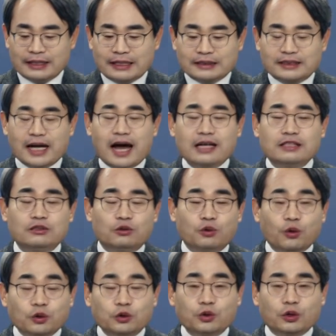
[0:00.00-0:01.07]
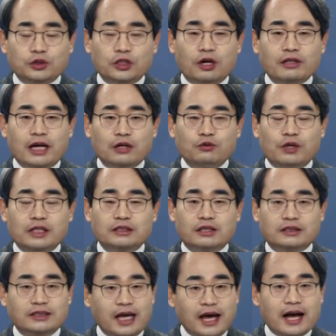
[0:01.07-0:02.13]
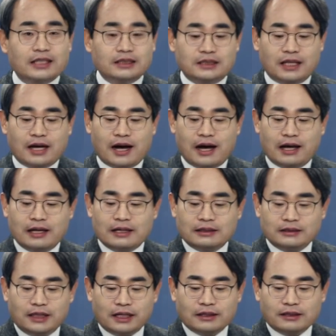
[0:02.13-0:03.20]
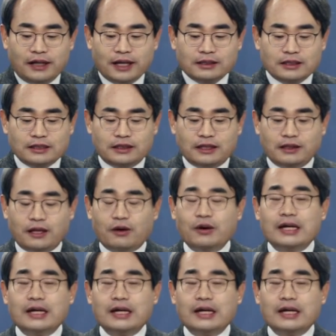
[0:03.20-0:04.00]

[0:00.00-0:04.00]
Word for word: 자, 로또 청약 위해서 세 가지 제가 체크를 해드릴 텐데요.